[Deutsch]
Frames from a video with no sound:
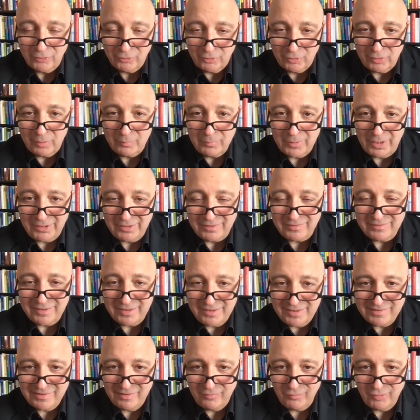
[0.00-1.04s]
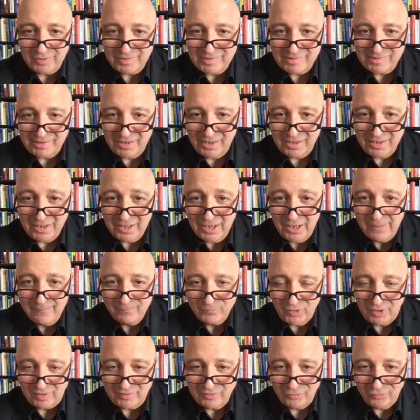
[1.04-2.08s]
sondern meine These wird sein,
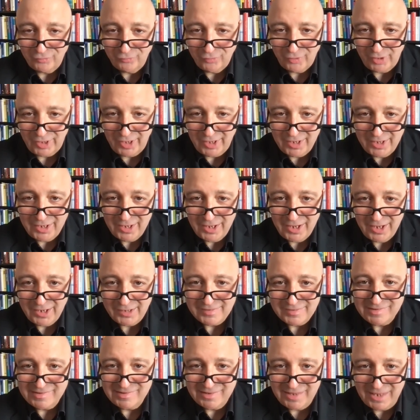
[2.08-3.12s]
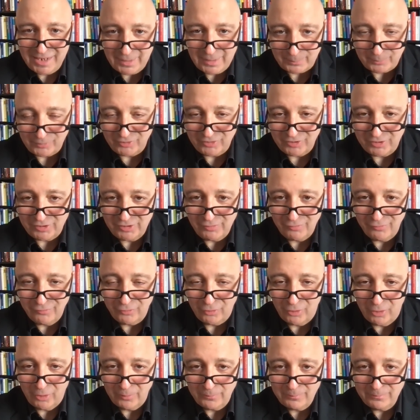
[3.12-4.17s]
dass Freiheit selbst die
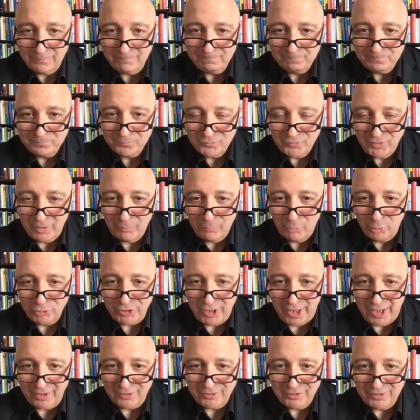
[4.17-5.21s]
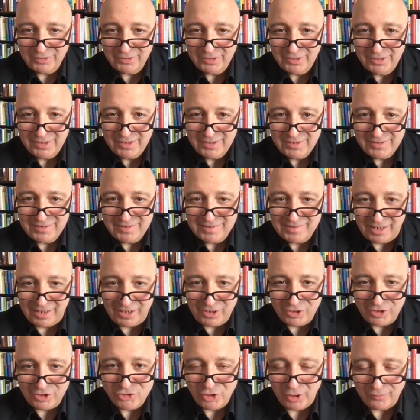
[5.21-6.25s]
Form der modernen
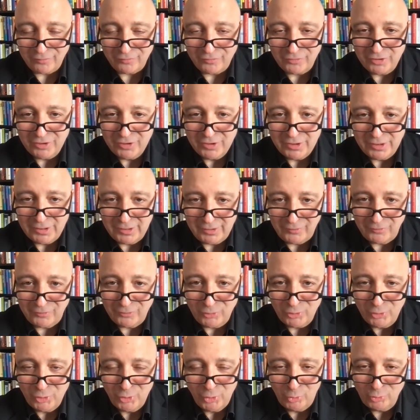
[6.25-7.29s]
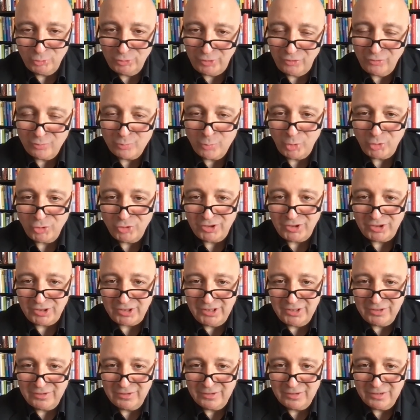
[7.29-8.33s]
Gesellschaft ist. Und das möchte ich
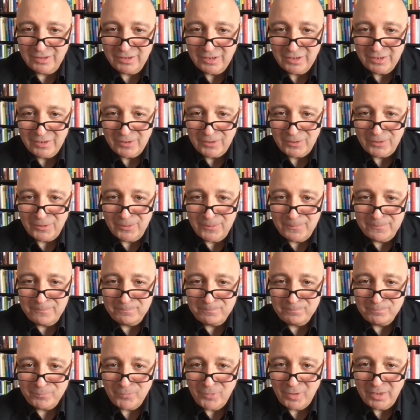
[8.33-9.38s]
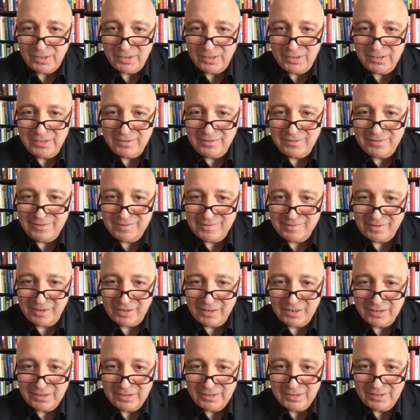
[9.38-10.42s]
Ihnen ähm, in
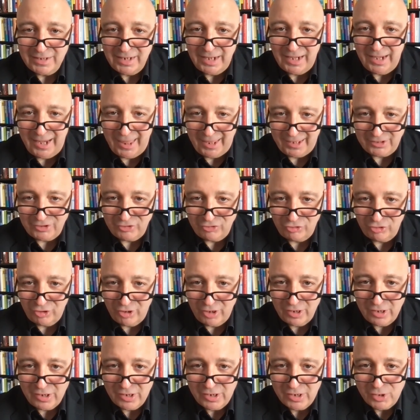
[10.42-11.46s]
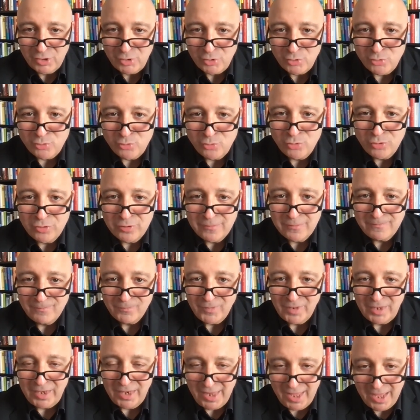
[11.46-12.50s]
dieser Lecture nun
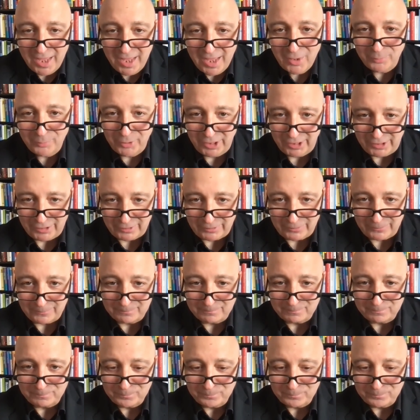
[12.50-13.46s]
nahebringen.